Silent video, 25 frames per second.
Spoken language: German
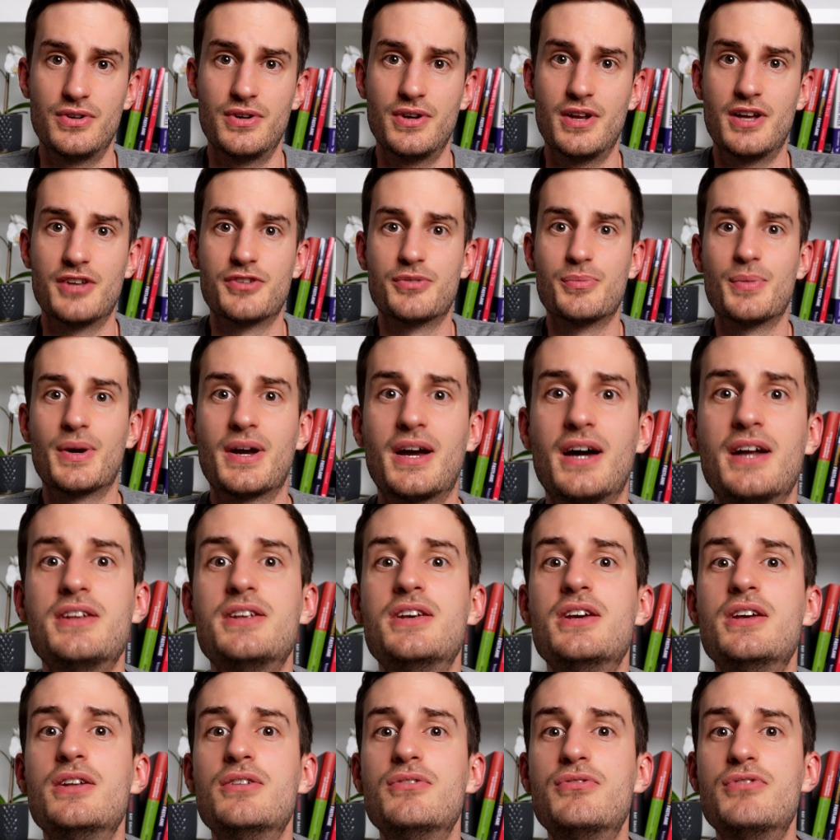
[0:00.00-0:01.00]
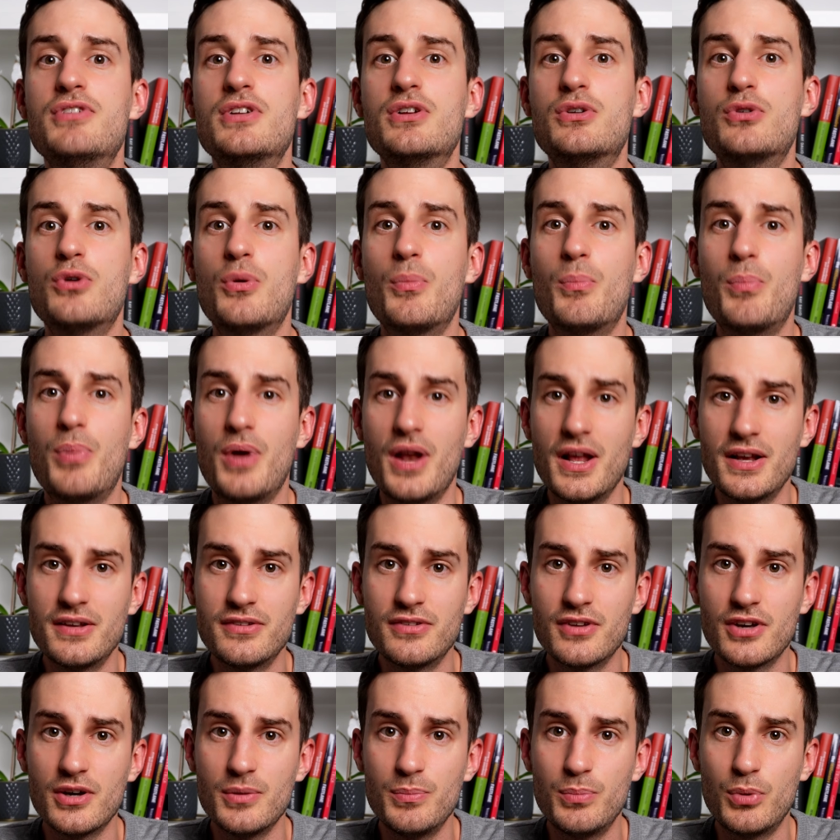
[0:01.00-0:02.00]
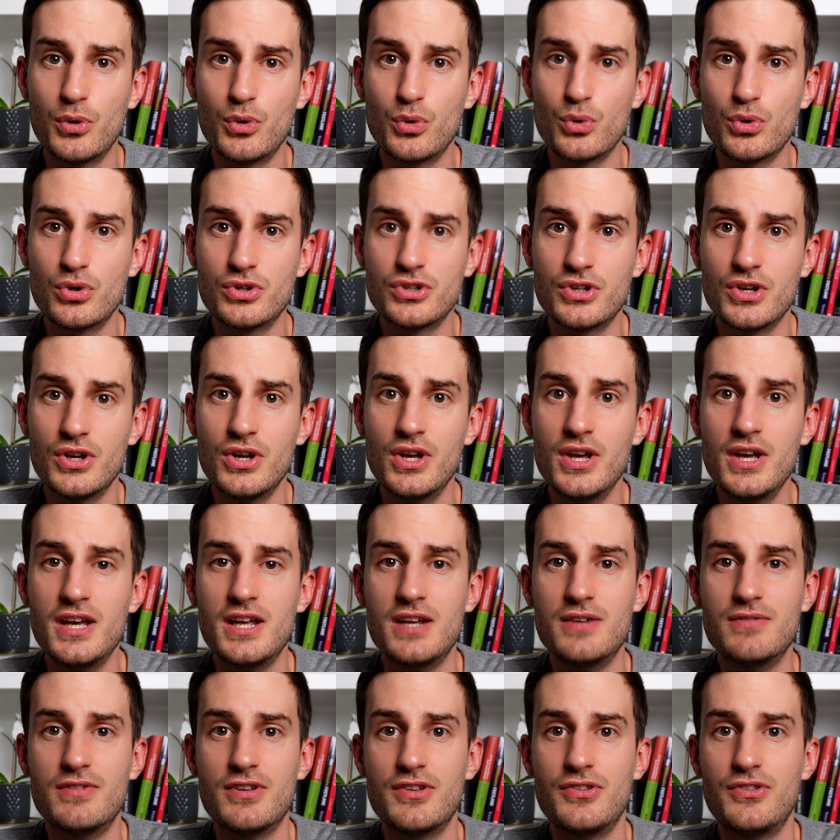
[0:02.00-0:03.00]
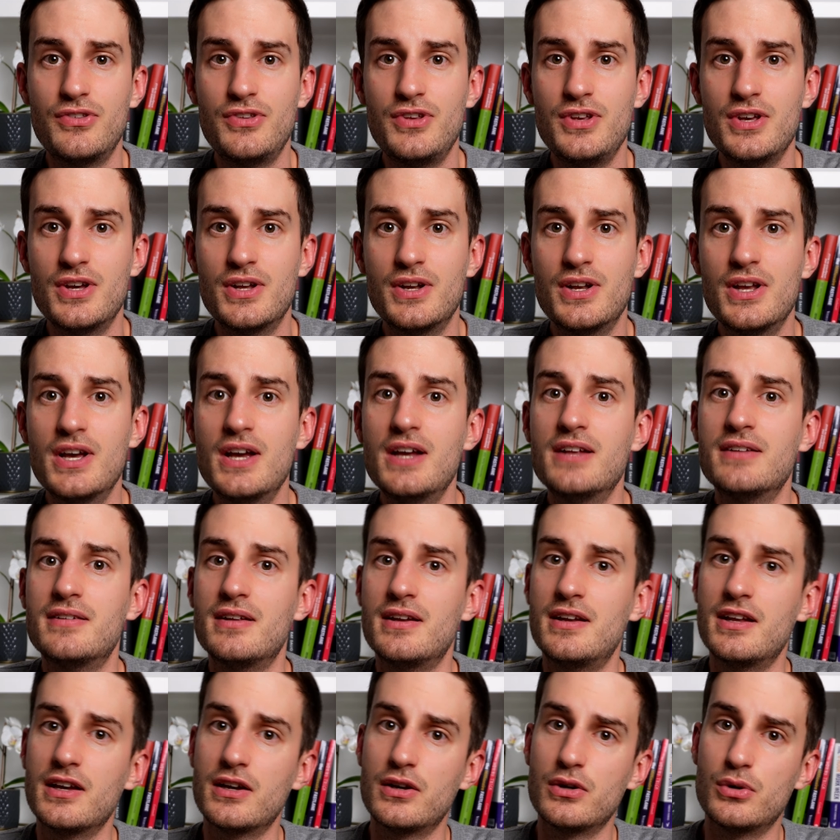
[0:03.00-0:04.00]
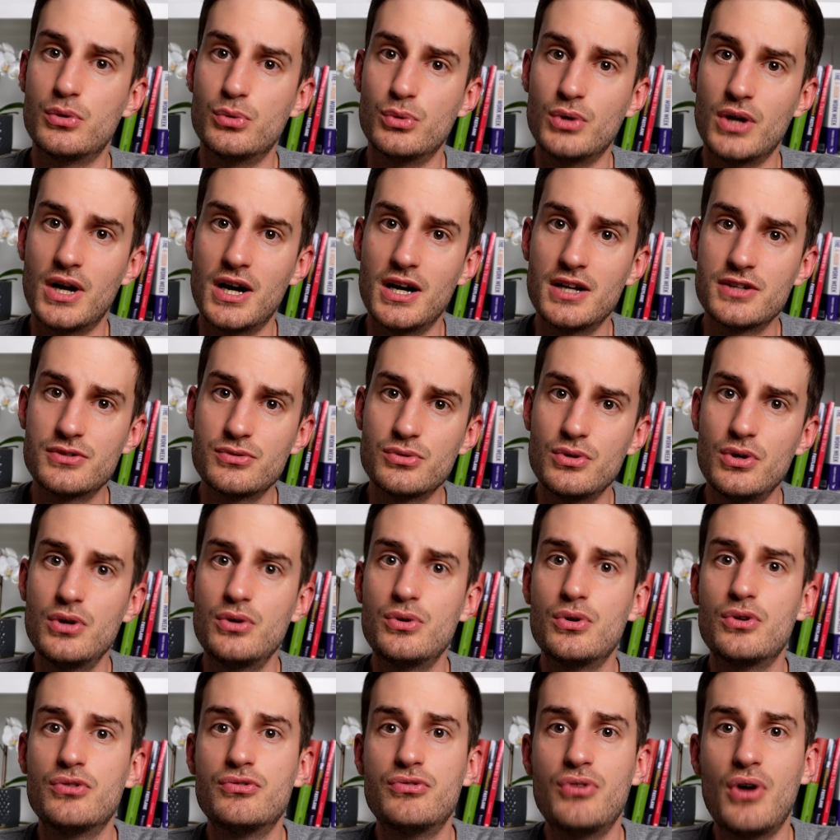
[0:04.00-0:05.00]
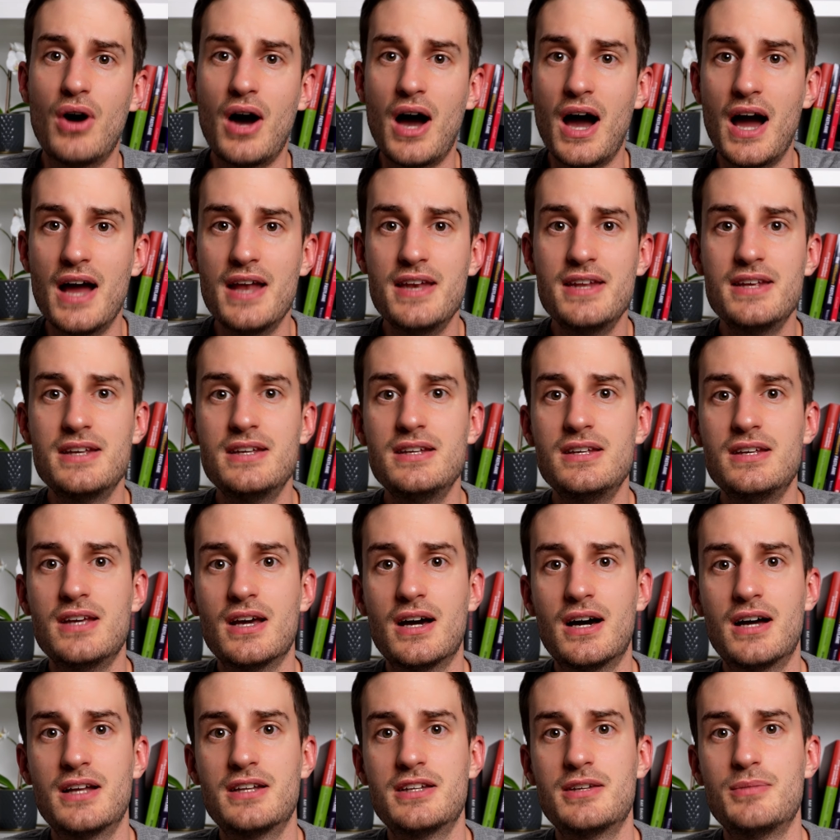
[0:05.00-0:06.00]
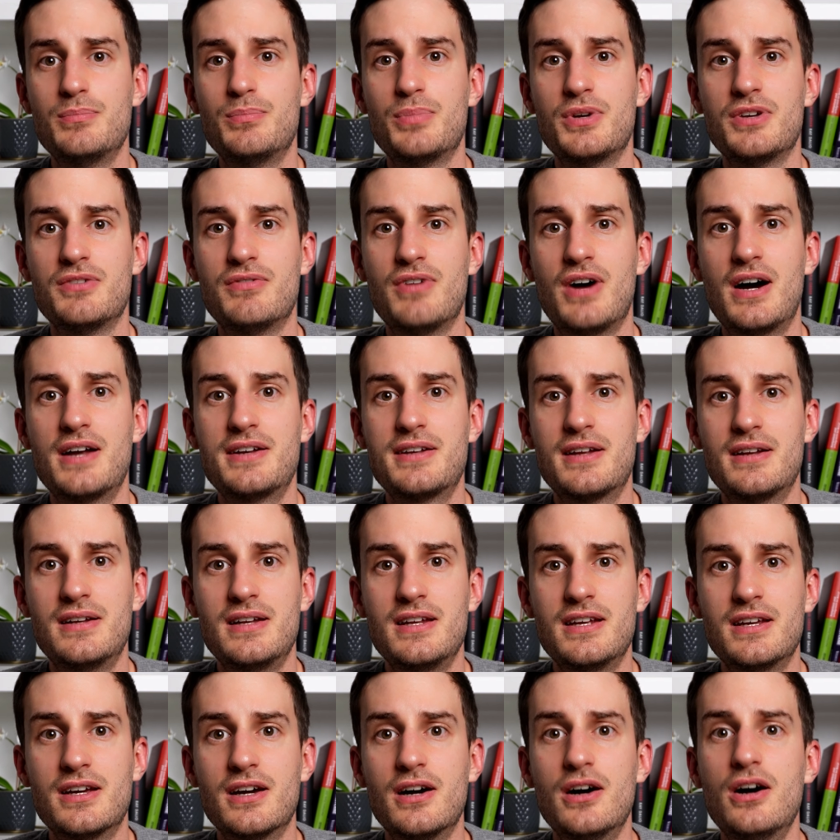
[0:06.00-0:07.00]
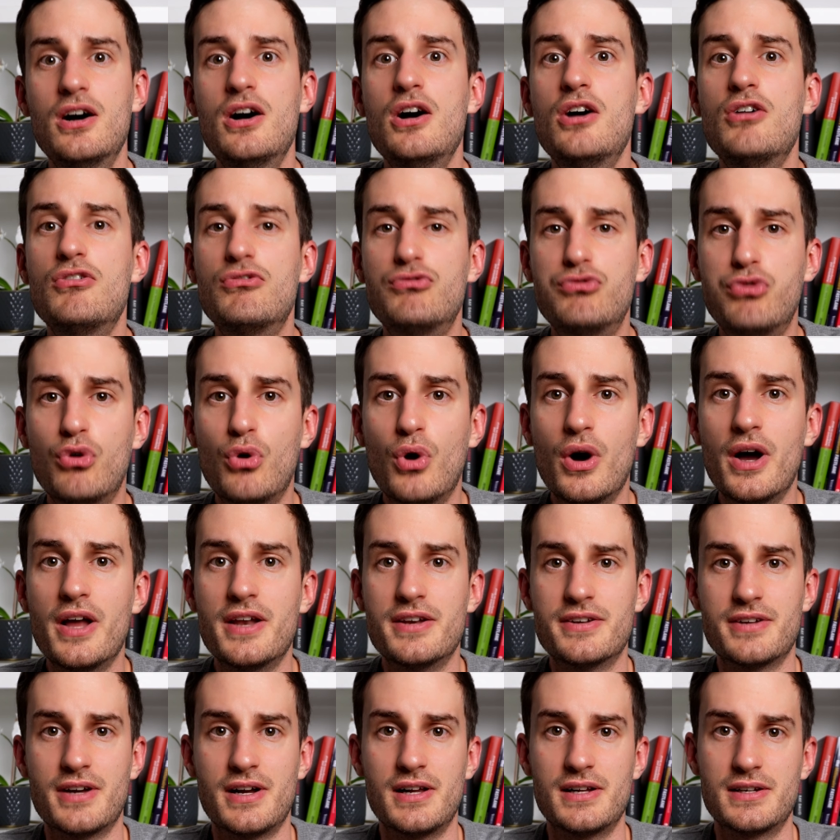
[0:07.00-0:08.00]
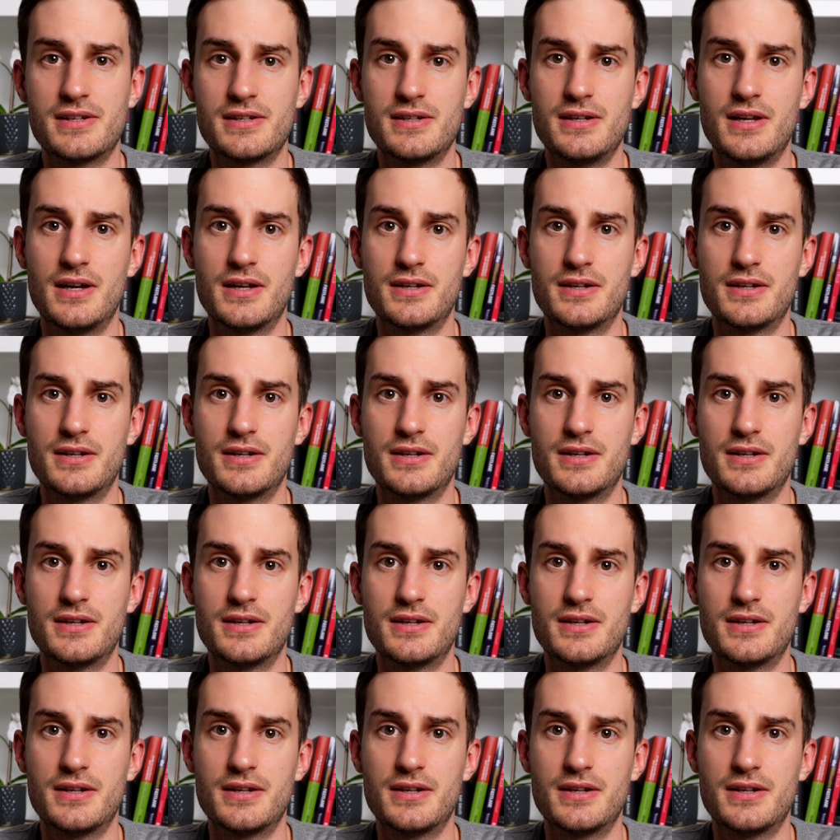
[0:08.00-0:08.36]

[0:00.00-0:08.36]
Also man kann hier in viel komplexere Produkte investieren, der der Regulator noch vor einigen Jahren dem Privatanleger vorenthalten